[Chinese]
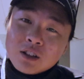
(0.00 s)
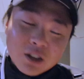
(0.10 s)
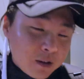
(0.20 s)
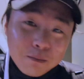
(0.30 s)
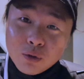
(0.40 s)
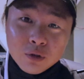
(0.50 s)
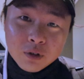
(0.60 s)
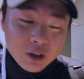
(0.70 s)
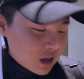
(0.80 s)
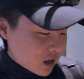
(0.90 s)
人不
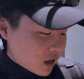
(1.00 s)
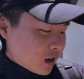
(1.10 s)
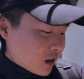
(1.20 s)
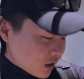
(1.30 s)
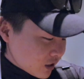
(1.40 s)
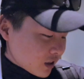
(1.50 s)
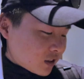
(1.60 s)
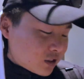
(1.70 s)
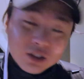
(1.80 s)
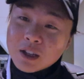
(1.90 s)
容易啊，而
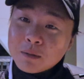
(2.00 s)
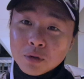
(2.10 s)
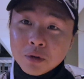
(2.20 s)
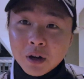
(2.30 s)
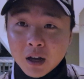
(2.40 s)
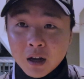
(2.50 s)
且时间不多